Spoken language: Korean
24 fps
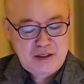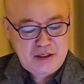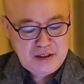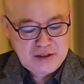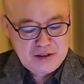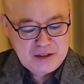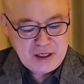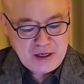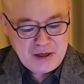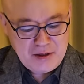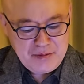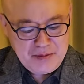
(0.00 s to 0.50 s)

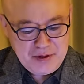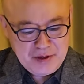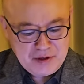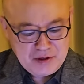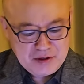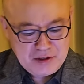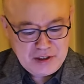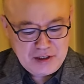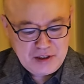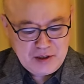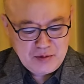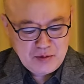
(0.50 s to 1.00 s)

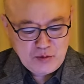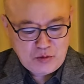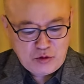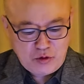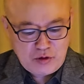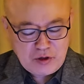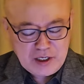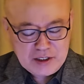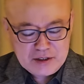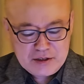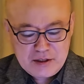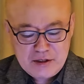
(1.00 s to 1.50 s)
이재명이
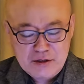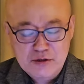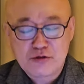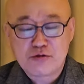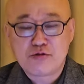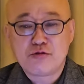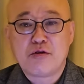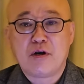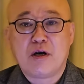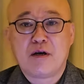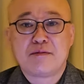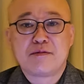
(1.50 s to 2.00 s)
몰랐을
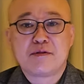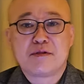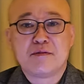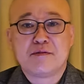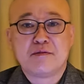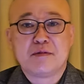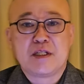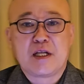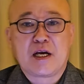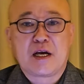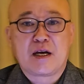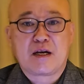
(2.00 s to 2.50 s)
수가
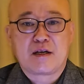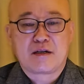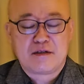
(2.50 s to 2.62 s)
없습니다.